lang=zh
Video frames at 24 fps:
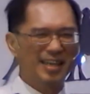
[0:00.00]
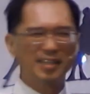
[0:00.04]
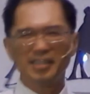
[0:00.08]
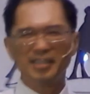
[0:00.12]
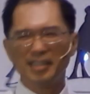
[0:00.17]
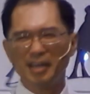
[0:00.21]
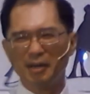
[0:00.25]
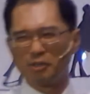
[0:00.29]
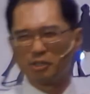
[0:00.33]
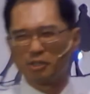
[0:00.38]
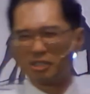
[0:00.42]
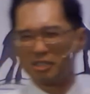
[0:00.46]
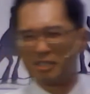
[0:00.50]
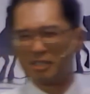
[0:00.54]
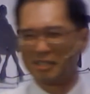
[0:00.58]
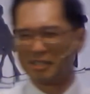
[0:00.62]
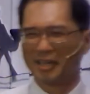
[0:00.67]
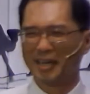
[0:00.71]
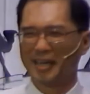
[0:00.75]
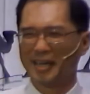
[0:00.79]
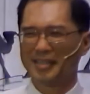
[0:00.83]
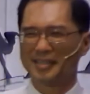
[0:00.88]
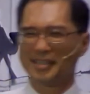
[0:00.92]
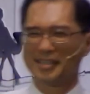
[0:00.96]
到要死
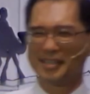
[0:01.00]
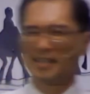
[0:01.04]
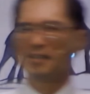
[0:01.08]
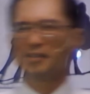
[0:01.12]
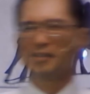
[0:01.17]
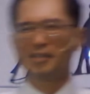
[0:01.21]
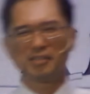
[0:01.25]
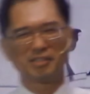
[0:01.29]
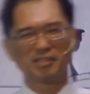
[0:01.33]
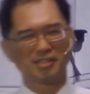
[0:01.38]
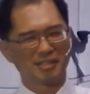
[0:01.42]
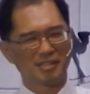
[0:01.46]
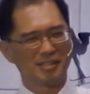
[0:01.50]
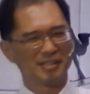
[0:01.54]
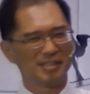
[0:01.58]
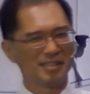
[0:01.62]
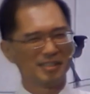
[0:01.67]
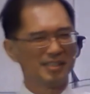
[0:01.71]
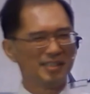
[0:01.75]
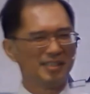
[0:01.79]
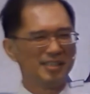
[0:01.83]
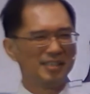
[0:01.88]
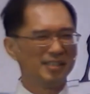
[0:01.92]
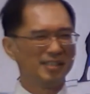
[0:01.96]
啊！拿到要死。
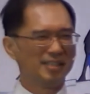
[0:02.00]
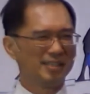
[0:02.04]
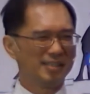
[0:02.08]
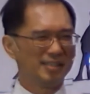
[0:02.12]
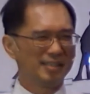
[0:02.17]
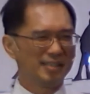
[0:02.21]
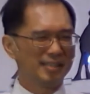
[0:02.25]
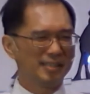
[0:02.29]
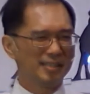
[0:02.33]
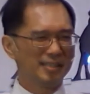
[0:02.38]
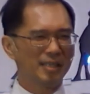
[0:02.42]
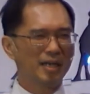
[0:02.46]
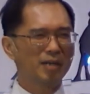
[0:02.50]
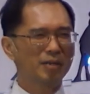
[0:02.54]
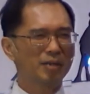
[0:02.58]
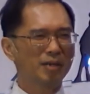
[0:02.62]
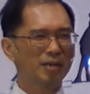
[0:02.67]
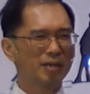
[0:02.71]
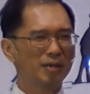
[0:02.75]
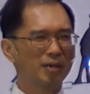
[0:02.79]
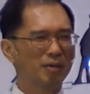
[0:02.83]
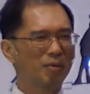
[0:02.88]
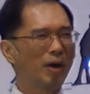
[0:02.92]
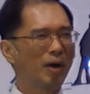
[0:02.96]
到
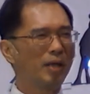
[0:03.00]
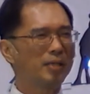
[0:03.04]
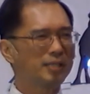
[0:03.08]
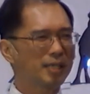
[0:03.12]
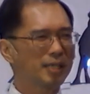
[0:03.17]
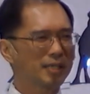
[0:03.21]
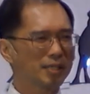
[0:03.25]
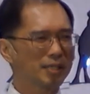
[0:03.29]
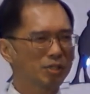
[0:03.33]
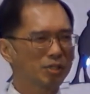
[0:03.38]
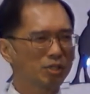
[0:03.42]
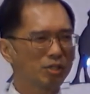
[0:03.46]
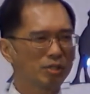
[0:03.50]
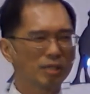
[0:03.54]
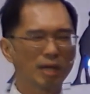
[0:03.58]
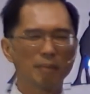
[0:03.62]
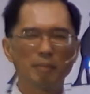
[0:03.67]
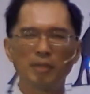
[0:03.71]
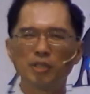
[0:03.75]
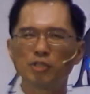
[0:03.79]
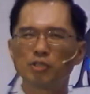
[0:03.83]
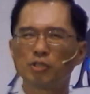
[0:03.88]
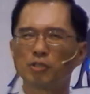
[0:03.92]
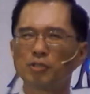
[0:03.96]
了晚餐的时候，他
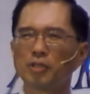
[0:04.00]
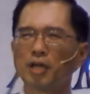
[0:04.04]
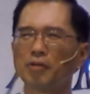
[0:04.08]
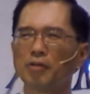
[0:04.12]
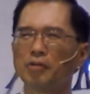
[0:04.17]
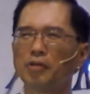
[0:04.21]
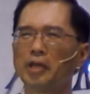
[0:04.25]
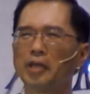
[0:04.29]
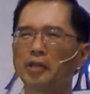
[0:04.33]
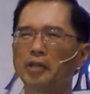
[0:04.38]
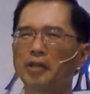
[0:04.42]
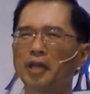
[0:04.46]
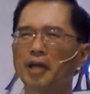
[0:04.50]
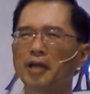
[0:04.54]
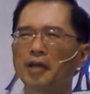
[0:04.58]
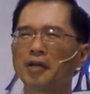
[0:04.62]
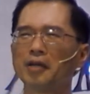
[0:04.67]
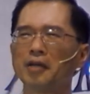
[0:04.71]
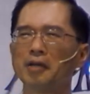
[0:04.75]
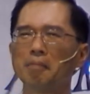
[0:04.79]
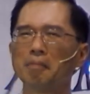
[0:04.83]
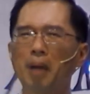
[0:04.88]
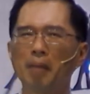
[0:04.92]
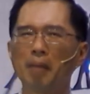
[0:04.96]
们走到约旦
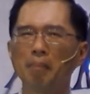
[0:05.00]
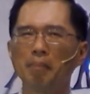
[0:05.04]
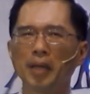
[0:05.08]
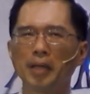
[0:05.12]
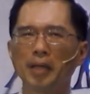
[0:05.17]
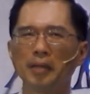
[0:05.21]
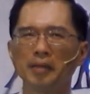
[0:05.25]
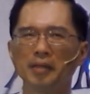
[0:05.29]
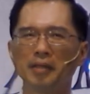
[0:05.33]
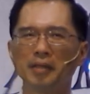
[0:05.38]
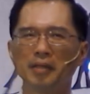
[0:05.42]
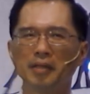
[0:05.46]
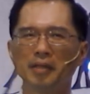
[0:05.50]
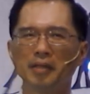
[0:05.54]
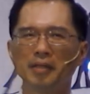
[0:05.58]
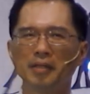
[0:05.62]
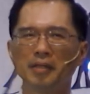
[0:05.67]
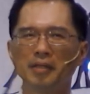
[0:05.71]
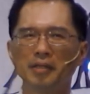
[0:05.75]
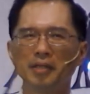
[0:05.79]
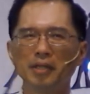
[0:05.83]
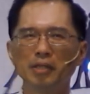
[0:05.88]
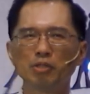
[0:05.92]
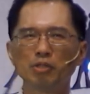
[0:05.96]
河旁边，
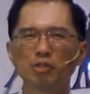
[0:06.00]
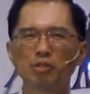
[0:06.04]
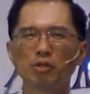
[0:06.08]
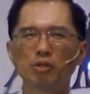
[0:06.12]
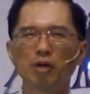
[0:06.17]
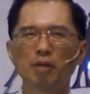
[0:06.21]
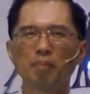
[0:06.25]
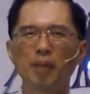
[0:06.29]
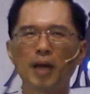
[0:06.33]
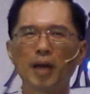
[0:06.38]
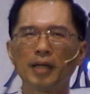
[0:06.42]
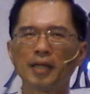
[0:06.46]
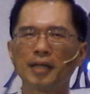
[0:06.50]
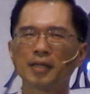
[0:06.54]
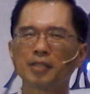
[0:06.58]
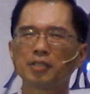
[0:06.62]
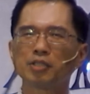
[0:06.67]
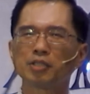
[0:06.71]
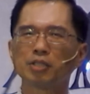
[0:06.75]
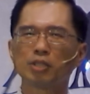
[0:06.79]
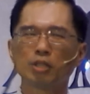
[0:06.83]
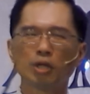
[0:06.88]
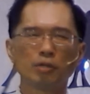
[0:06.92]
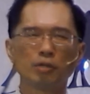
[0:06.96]
耶稣说：“把那个
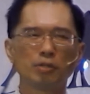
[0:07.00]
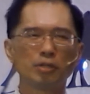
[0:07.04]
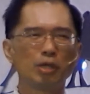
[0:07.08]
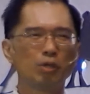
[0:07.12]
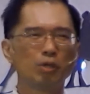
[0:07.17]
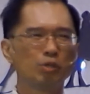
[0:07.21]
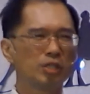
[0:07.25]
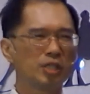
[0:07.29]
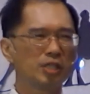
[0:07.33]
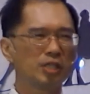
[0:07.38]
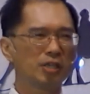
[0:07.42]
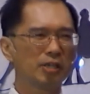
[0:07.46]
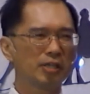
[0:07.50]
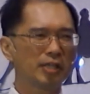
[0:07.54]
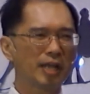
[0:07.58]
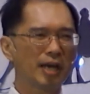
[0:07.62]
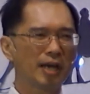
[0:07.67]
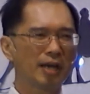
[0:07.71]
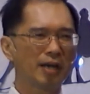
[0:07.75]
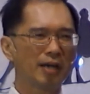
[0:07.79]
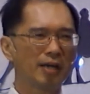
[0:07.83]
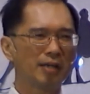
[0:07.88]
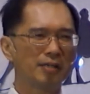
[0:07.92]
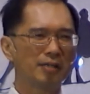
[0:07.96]
石头丢进约旦
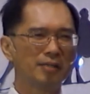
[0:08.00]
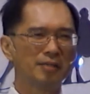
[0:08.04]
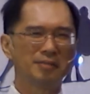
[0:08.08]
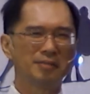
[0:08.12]
河，